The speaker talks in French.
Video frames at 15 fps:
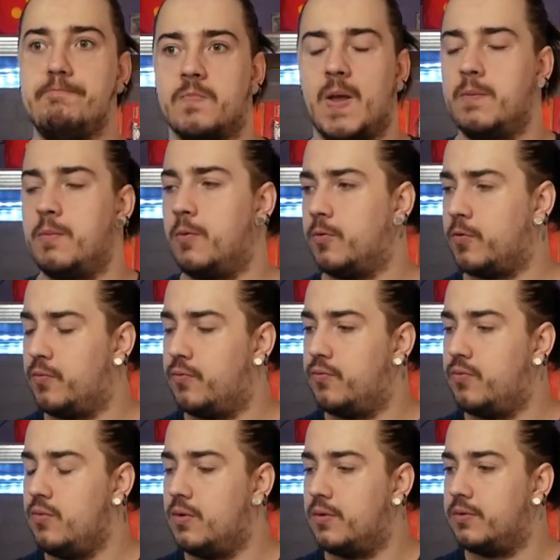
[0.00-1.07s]
Ah, on s'en
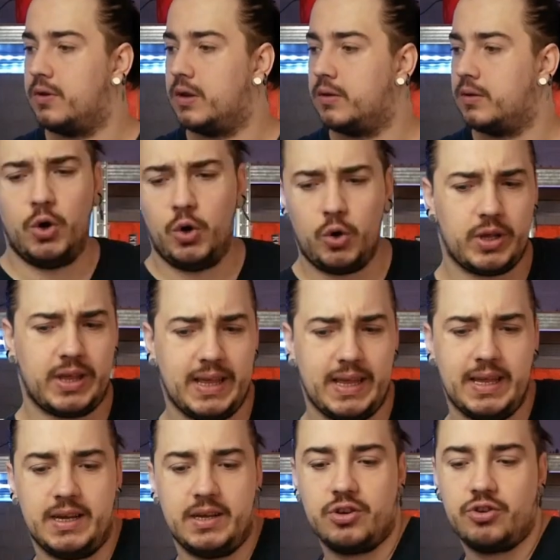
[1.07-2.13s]
fout en fait.
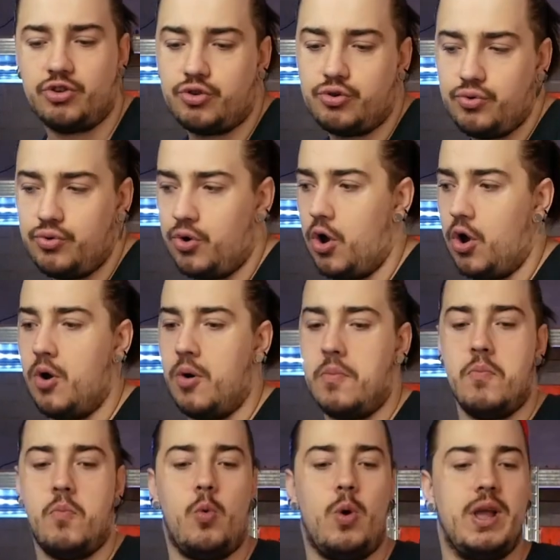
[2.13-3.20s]
Ok, un jeu euh,
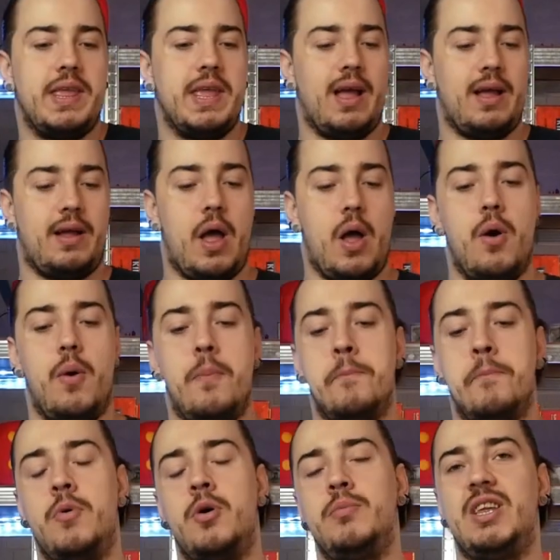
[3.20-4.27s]
moyen euh,
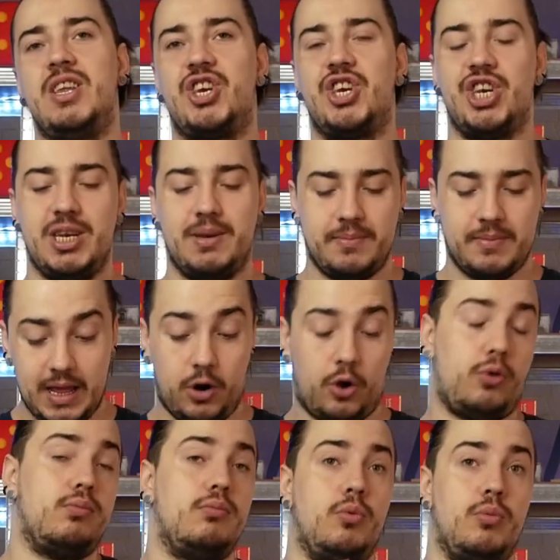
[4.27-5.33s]
Momiji.
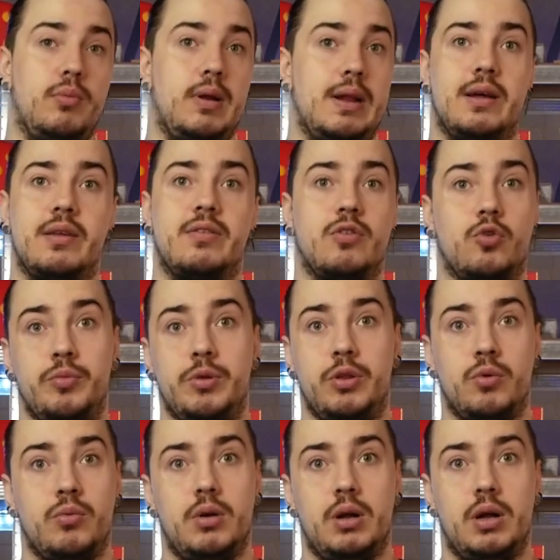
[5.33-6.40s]
Alors bon, voilà, bah c'est trop
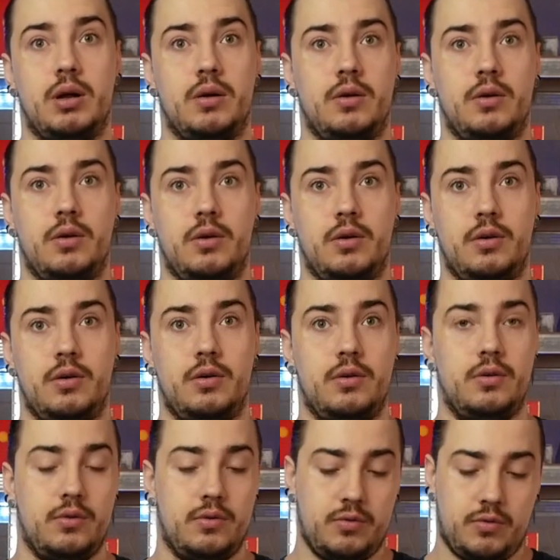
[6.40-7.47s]
mignon, hein,
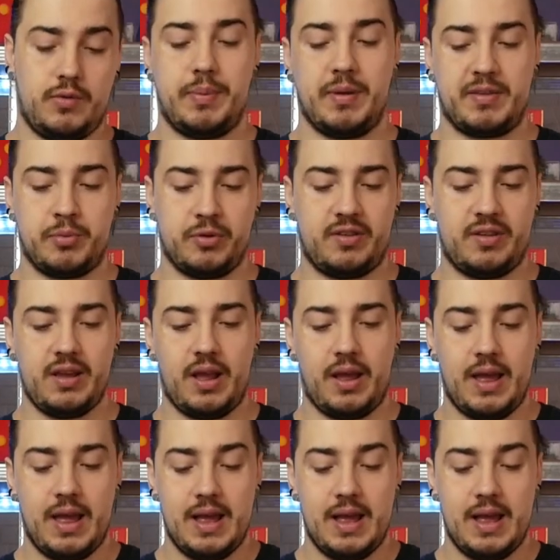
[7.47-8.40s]
euh, on va pas se mentir.